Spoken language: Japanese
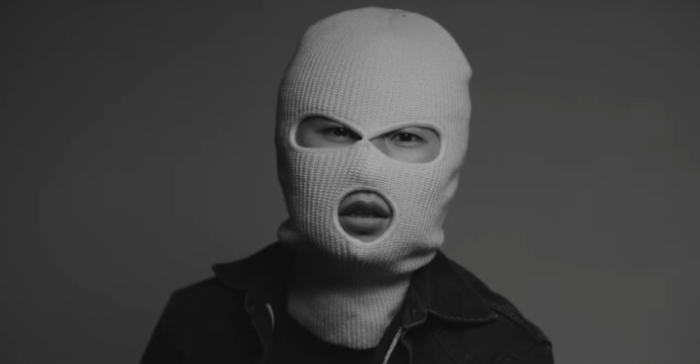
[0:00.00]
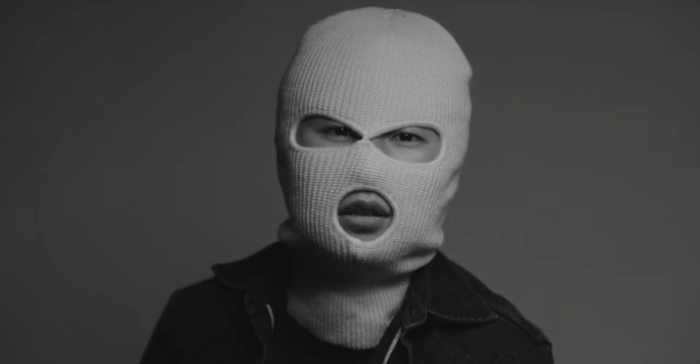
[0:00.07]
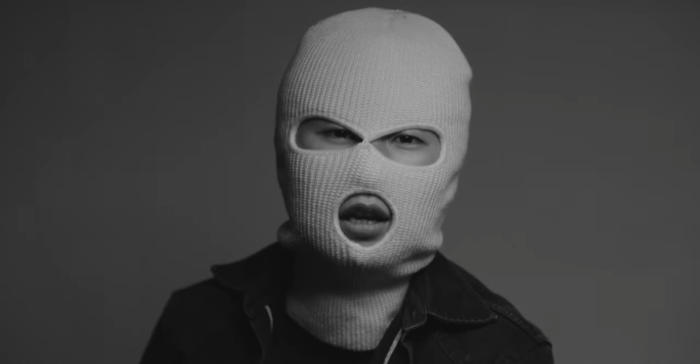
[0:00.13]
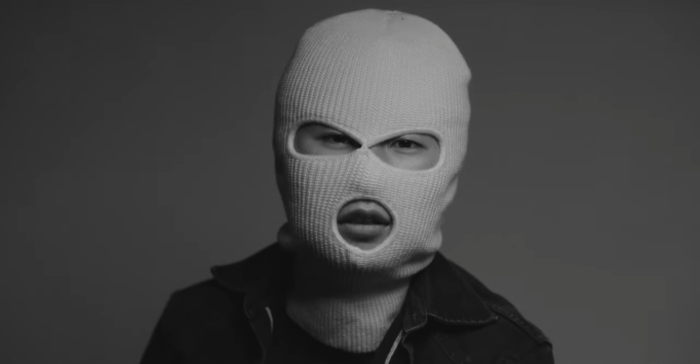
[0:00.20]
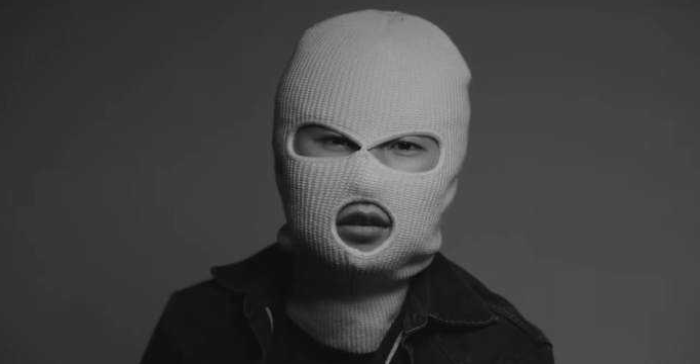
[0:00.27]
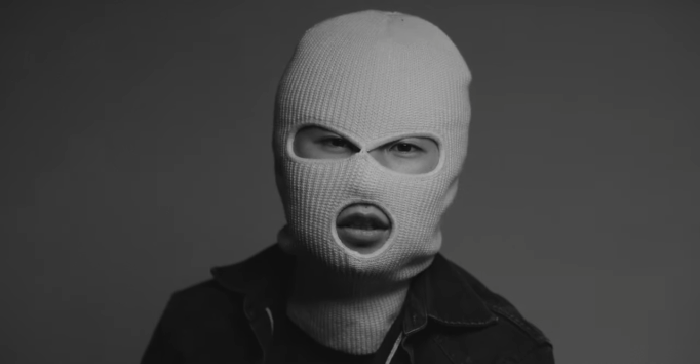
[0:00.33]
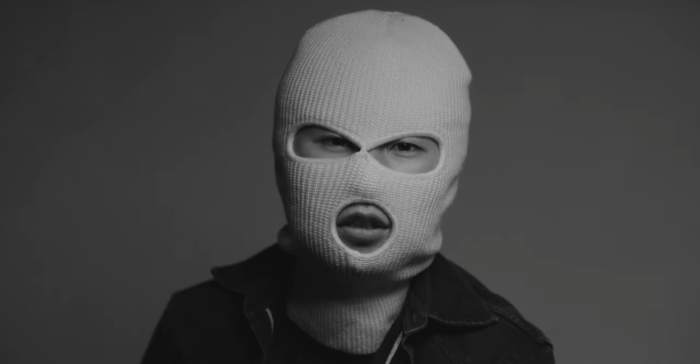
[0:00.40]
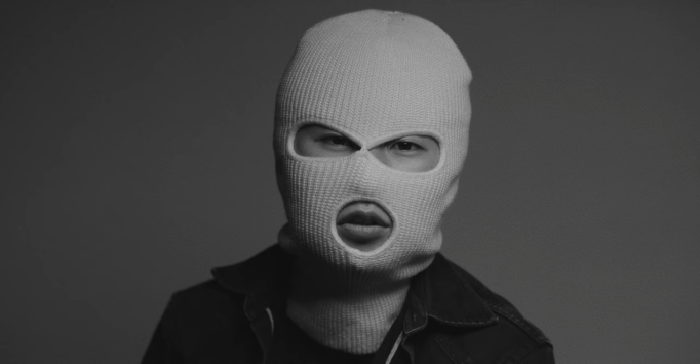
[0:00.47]

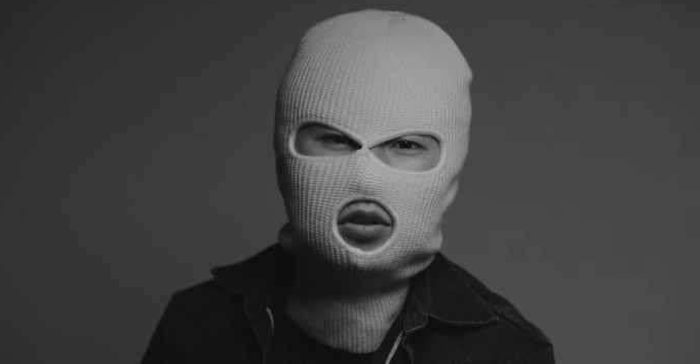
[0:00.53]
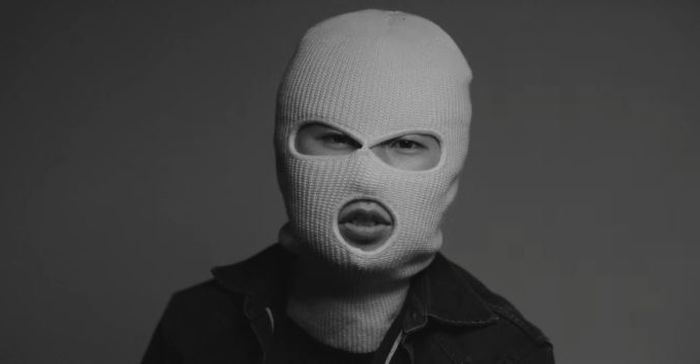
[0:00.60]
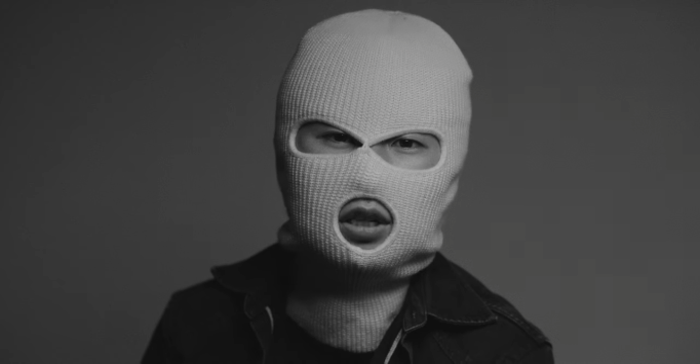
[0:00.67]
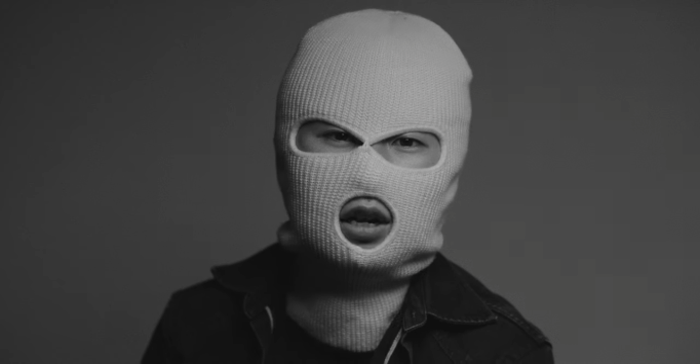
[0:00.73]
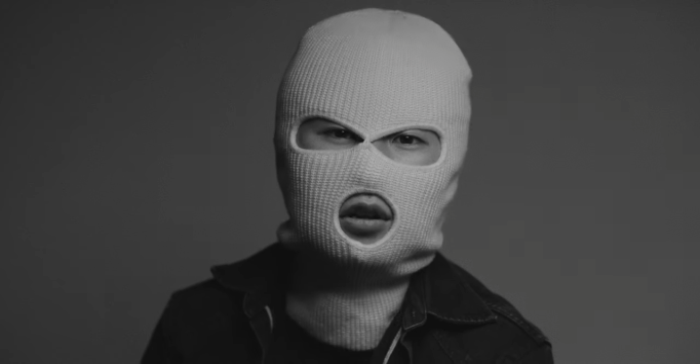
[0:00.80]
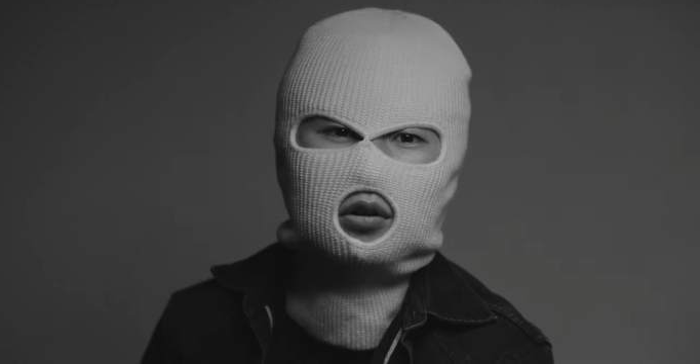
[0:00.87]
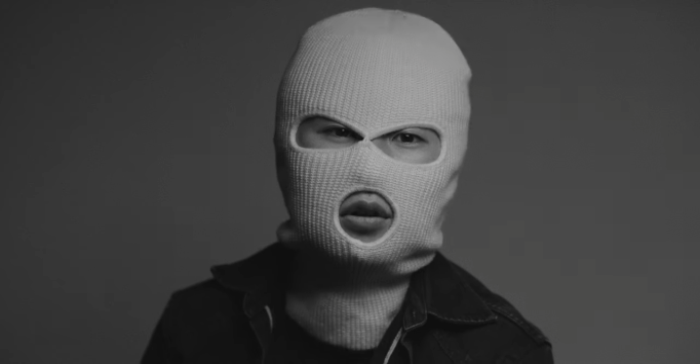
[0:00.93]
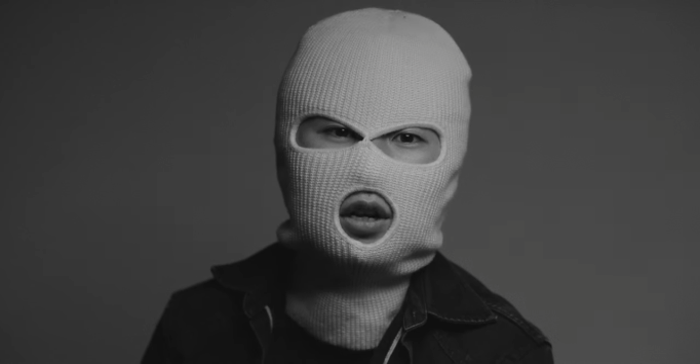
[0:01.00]
たった一つ
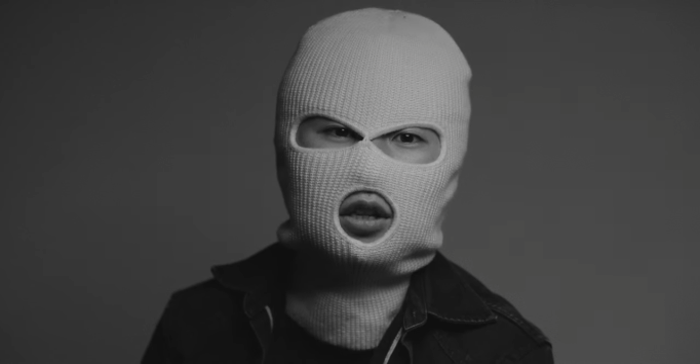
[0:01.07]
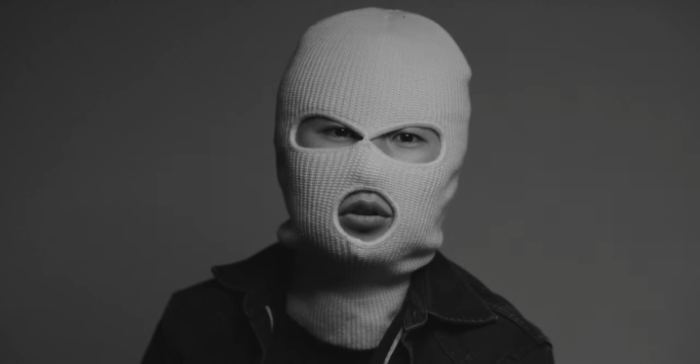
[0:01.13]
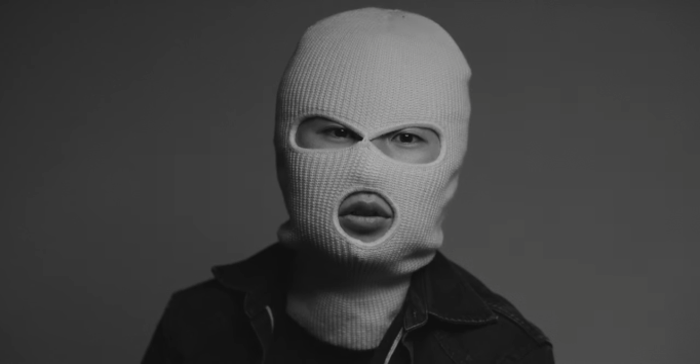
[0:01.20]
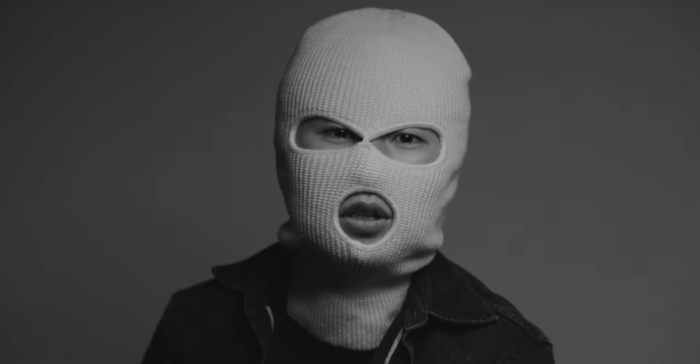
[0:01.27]
が普遍の